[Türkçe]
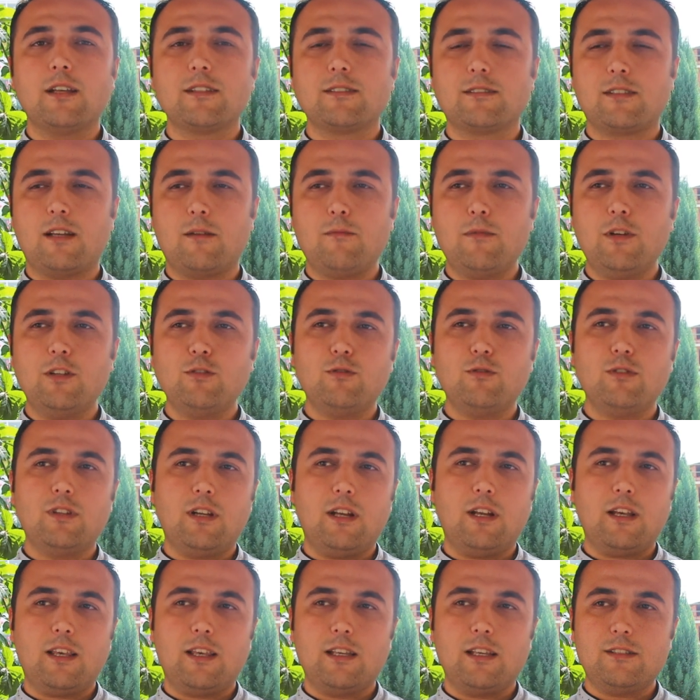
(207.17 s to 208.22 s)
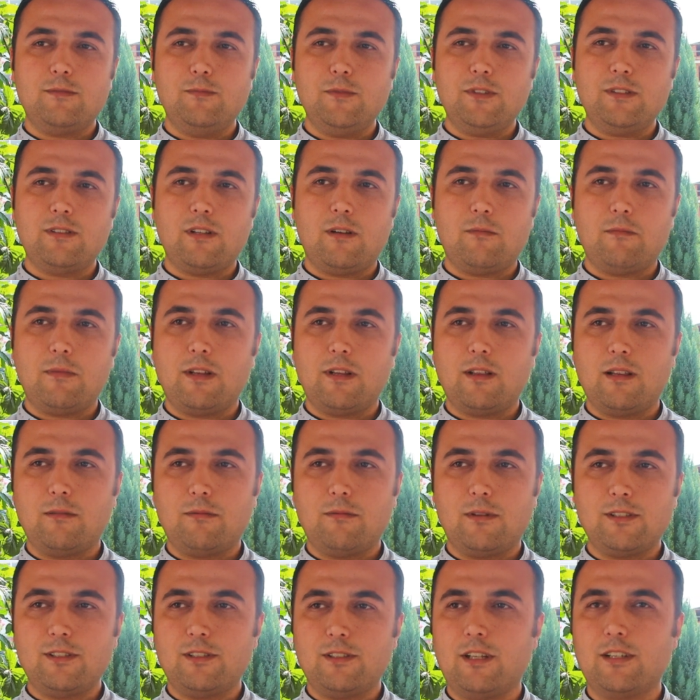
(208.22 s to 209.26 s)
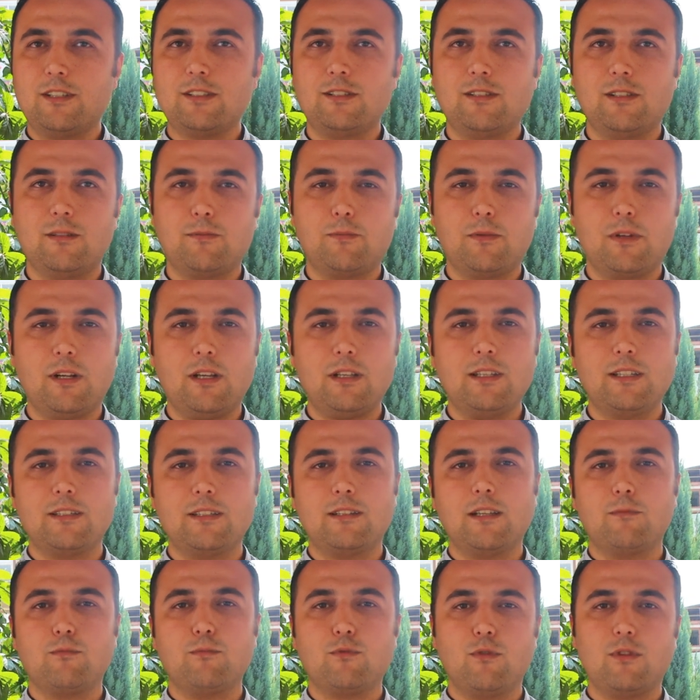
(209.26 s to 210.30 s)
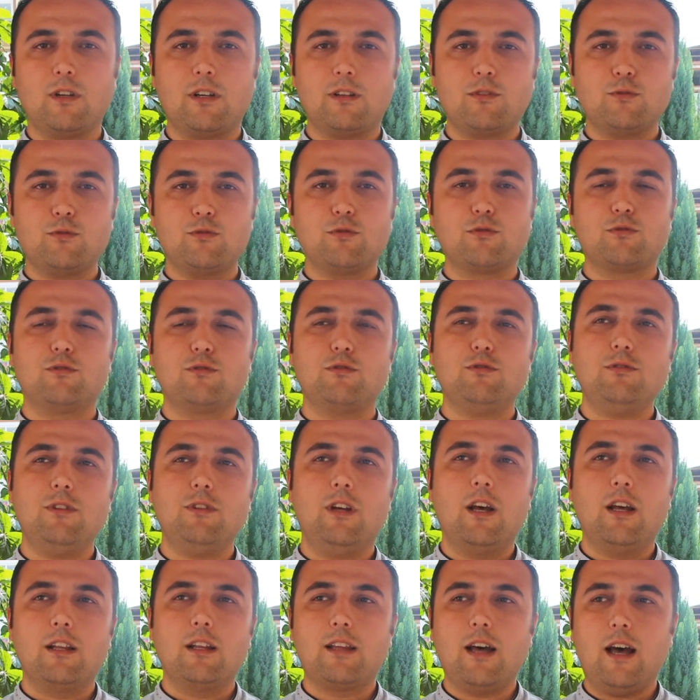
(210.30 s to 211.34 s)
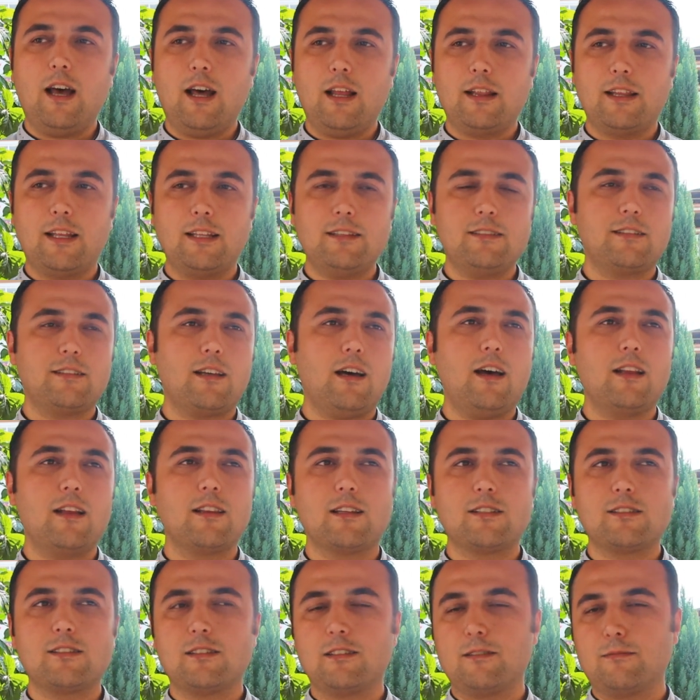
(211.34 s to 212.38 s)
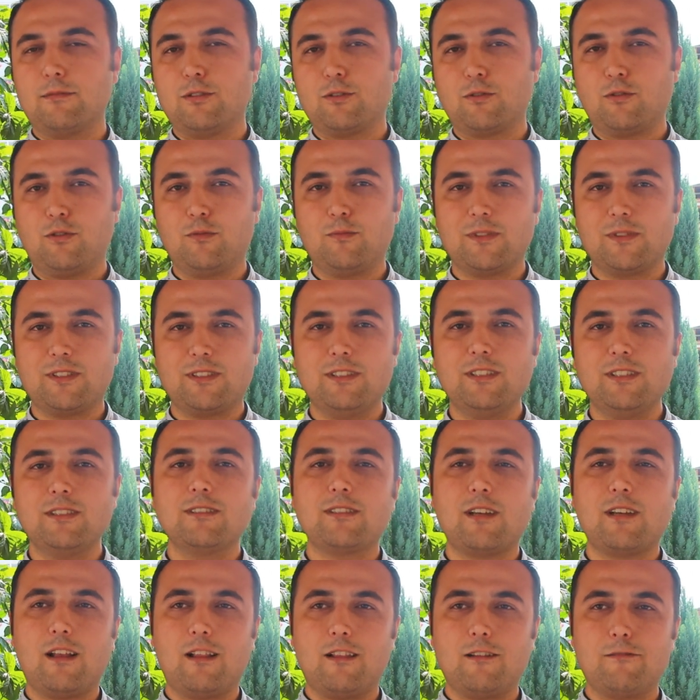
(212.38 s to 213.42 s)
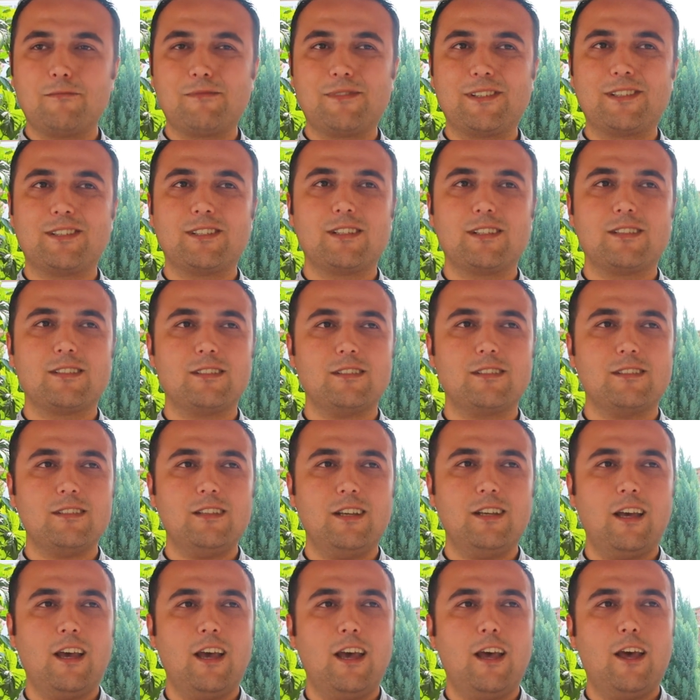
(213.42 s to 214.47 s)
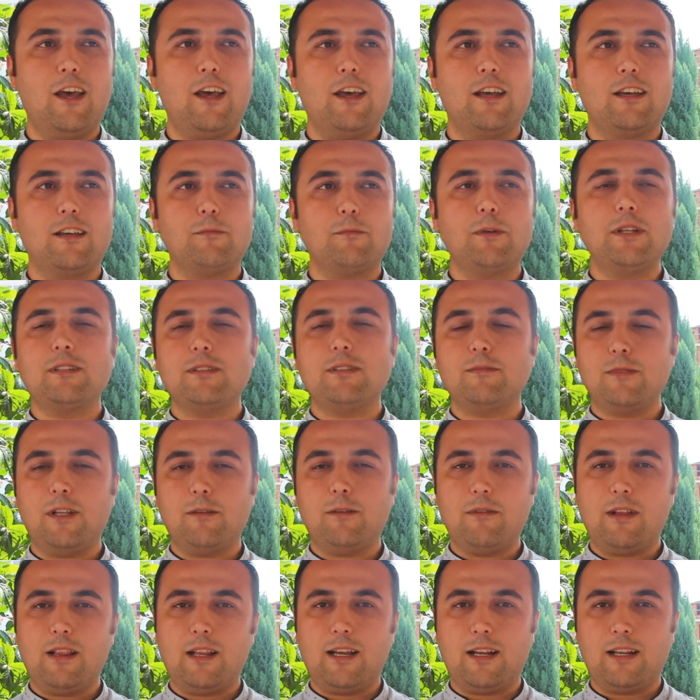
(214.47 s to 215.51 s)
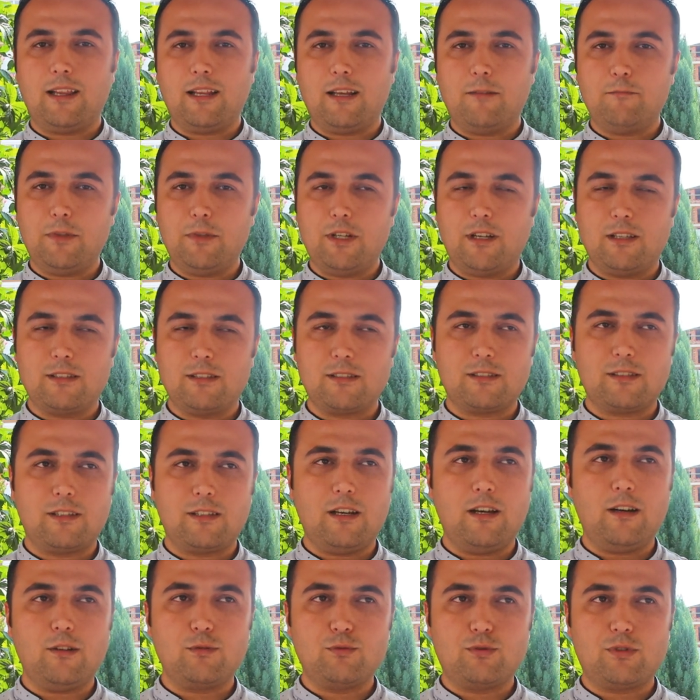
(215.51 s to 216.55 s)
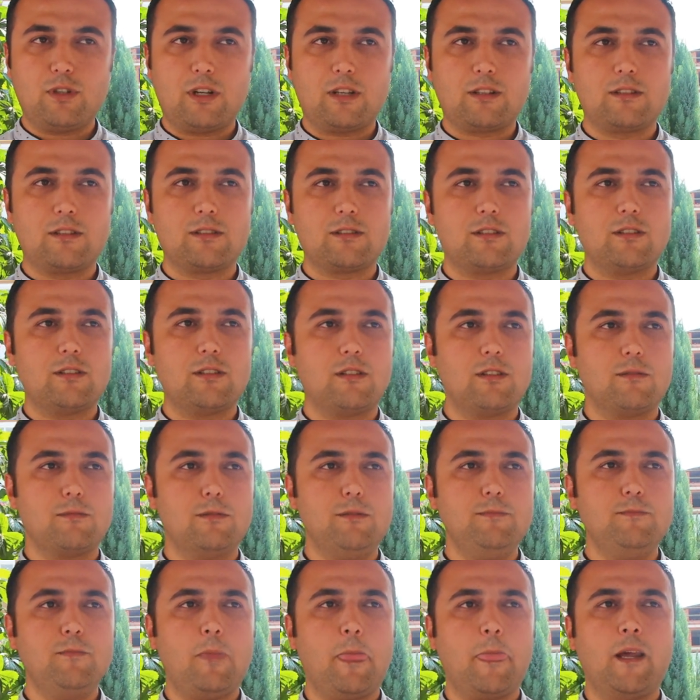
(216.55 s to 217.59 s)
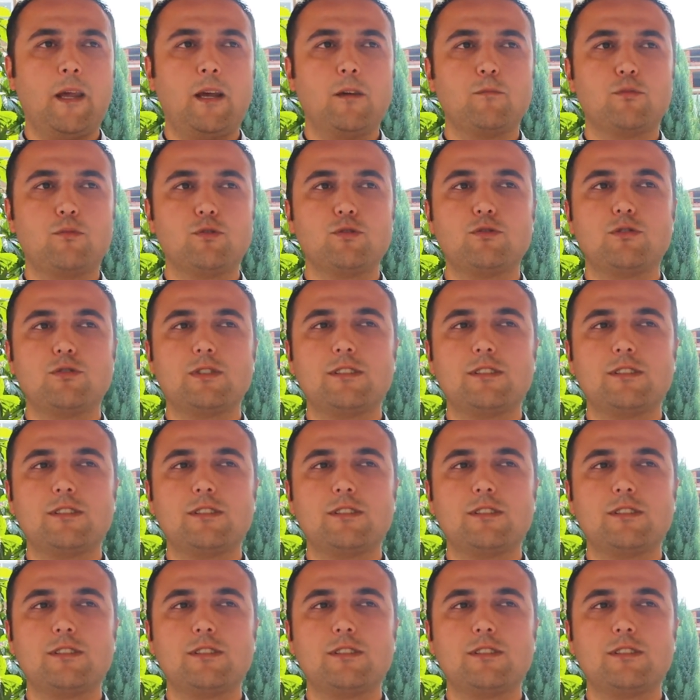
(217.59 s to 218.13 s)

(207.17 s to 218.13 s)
Zaman olarak geçmiş zamanla başlangıç yaparak kitapla olan kurgunun daha net, daha anlaşılabilir olmasını sağlamaya çalıştık. E, betimlemelerden birazcık daha uzaktır kitabım. Bunun